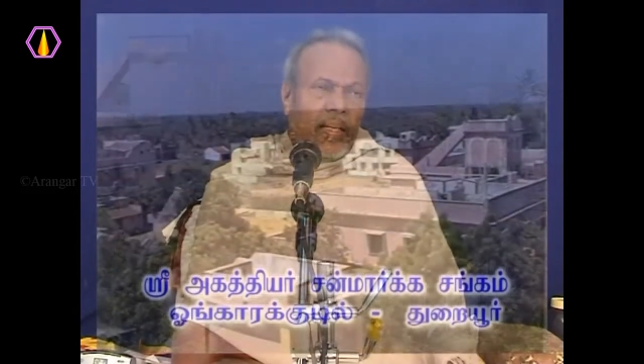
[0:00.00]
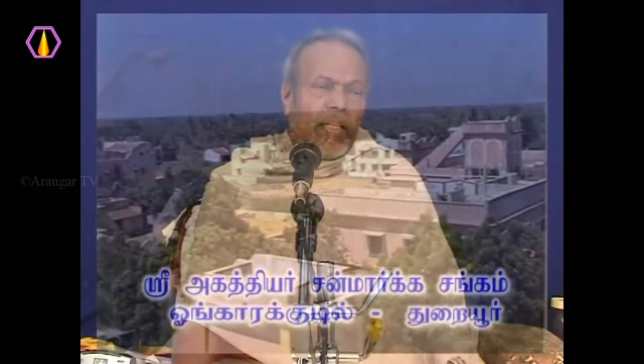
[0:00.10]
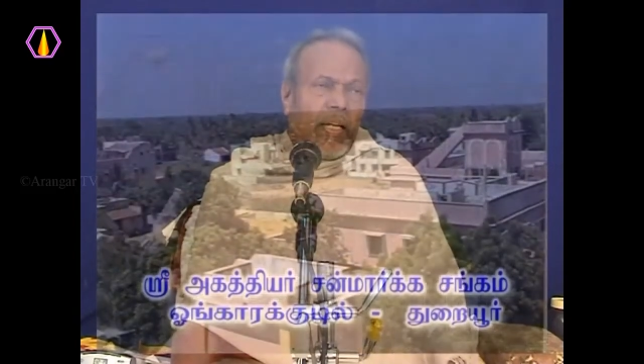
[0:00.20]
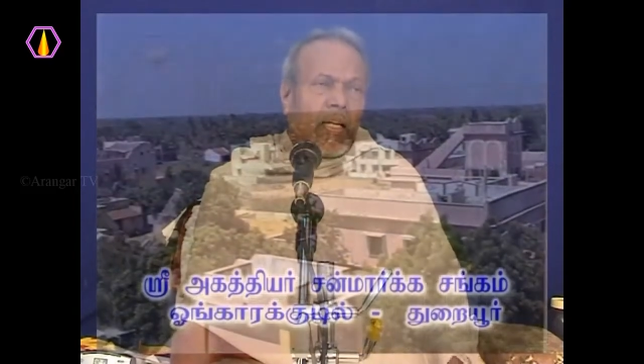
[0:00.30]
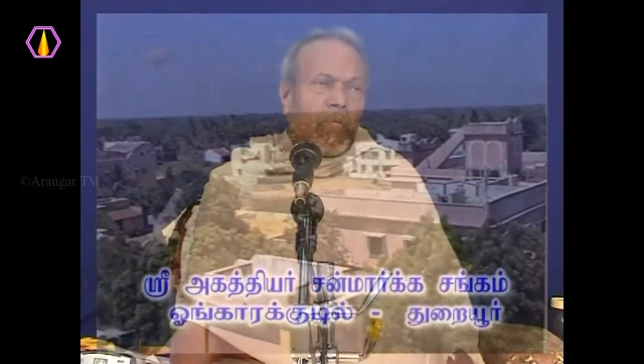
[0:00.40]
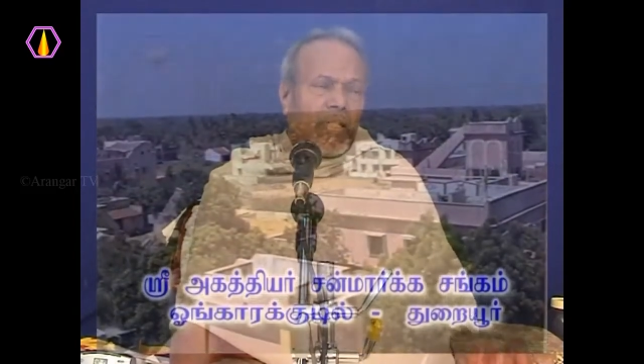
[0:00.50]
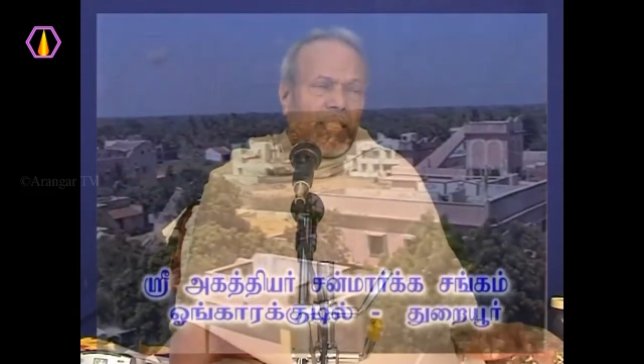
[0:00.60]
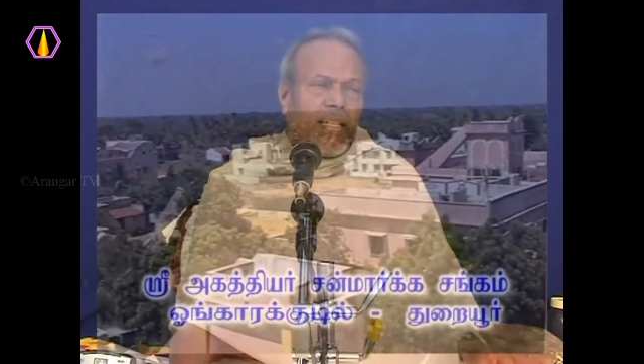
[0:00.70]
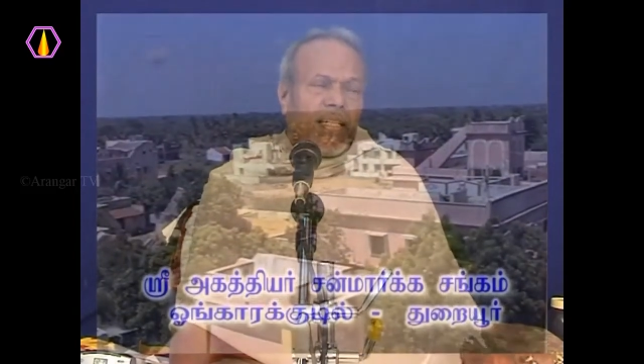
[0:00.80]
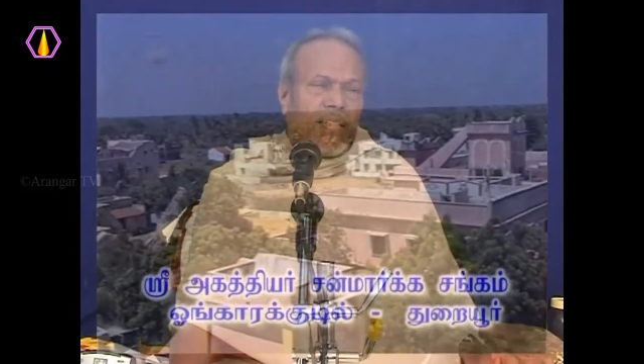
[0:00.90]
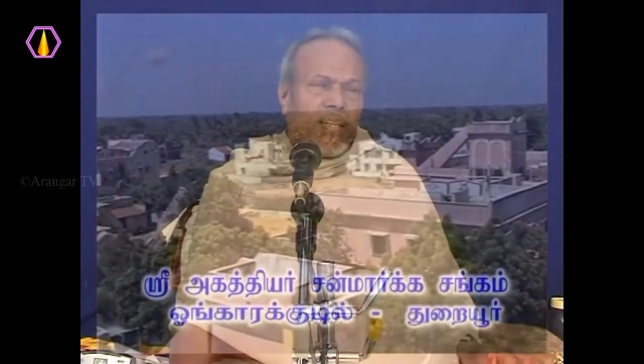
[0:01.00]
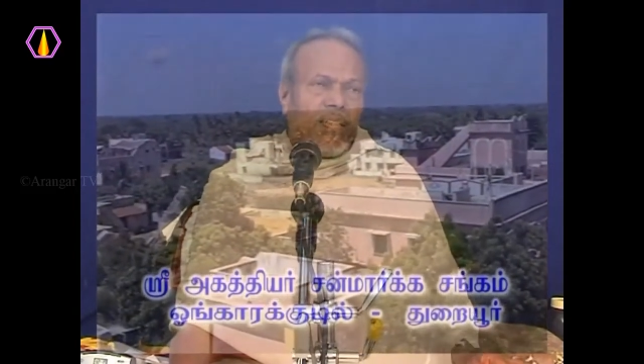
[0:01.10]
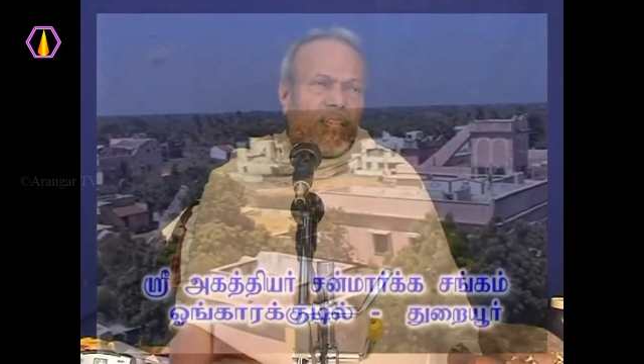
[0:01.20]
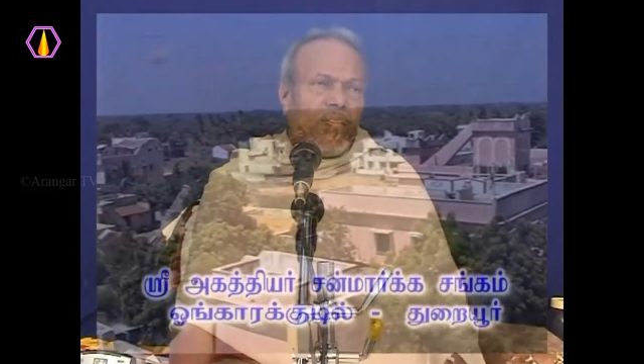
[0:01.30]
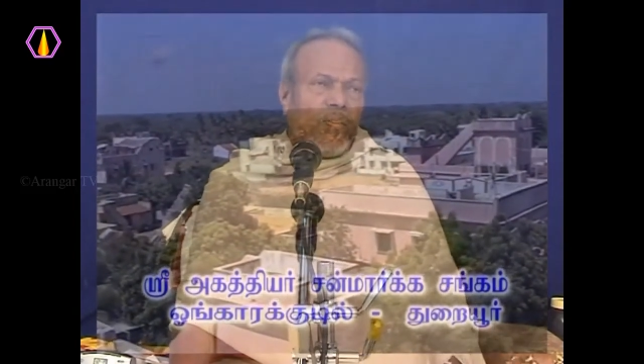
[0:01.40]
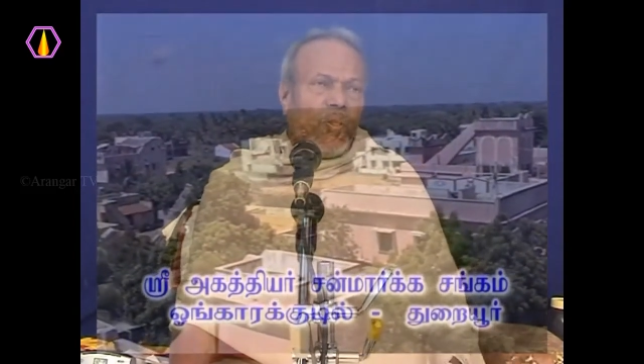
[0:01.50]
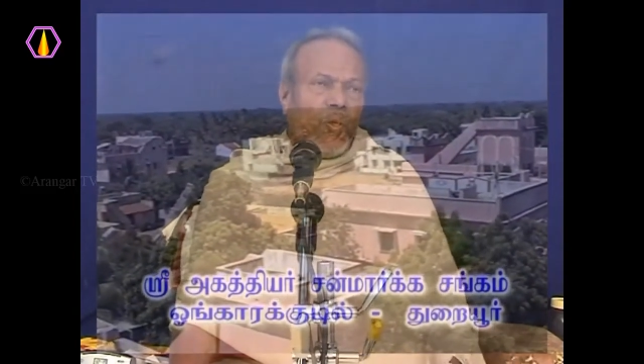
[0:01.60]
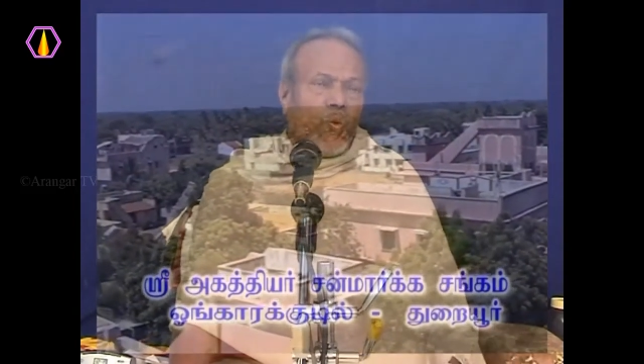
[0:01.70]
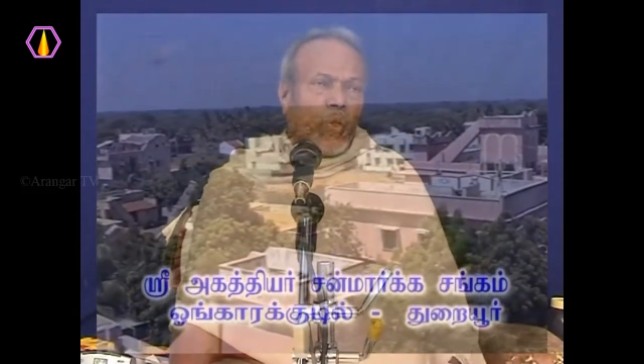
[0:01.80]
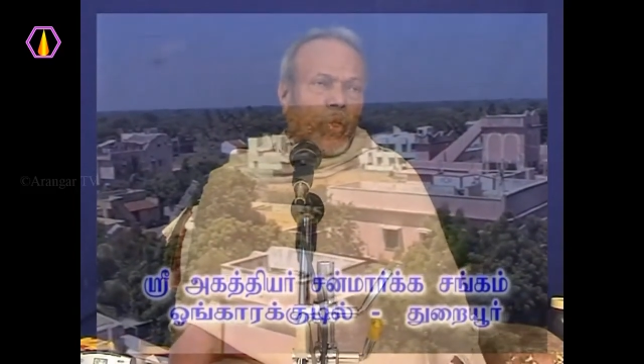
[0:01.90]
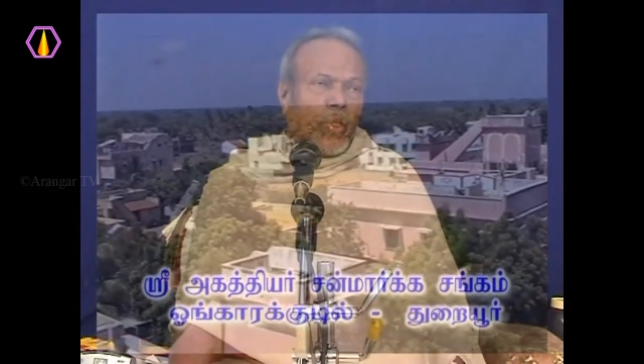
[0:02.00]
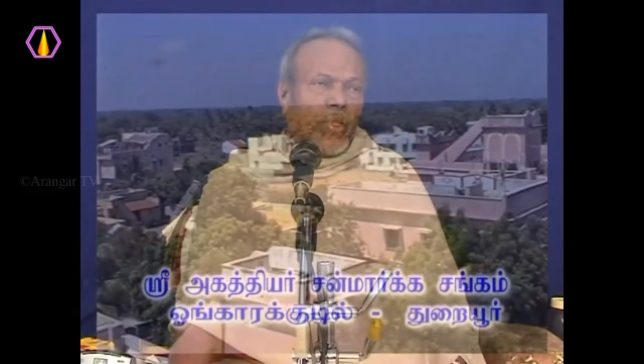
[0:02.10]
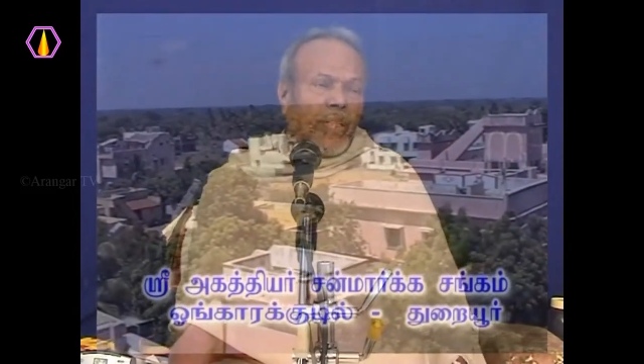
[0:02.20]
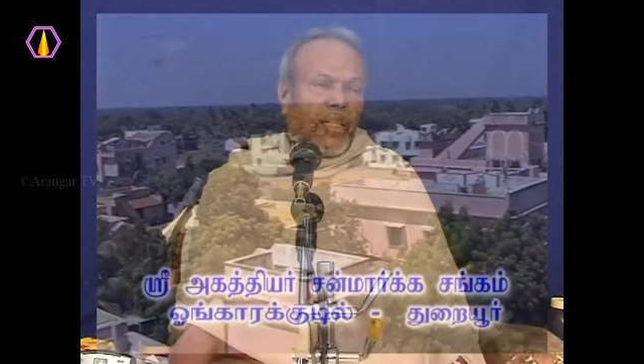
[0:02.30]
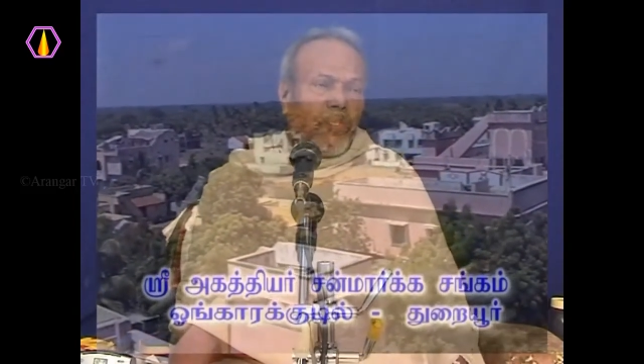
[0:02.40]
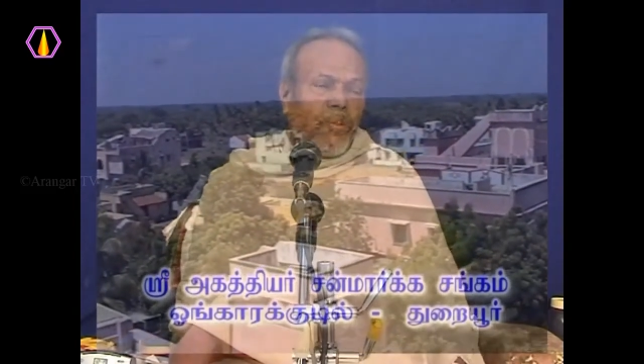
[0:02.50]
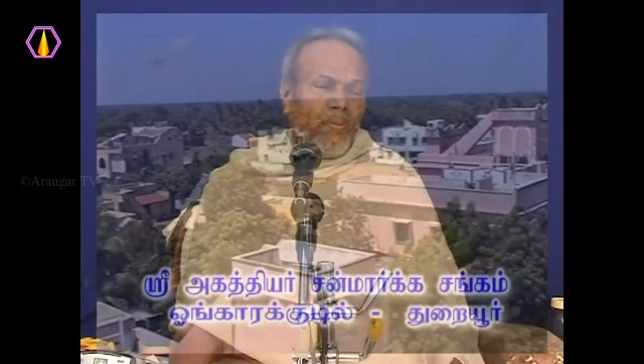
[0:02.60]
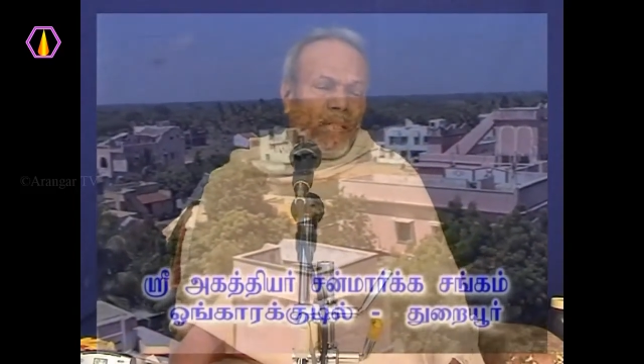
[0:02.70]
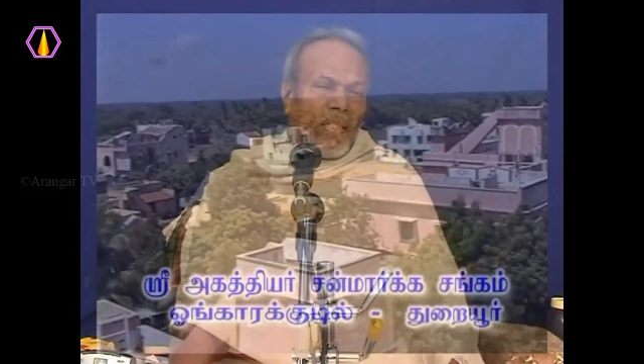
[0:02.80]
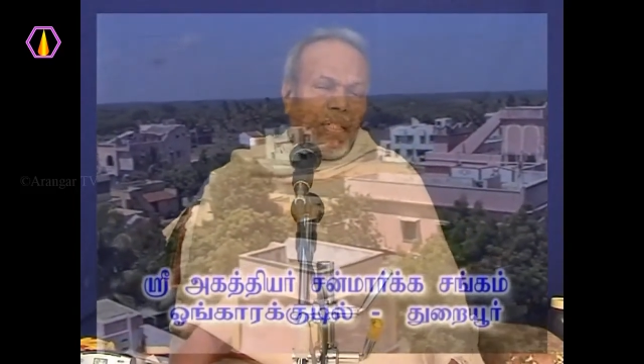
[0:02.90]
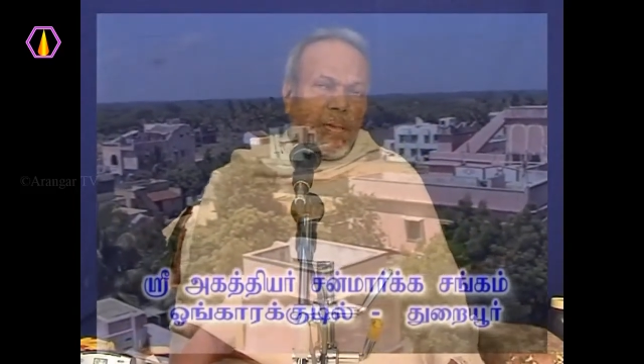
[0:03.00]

எல்லாரும் பசியாரி இருக்காங்க ஒருத்தர் ஒருத்தர் வெகுழப்பம் இல்லை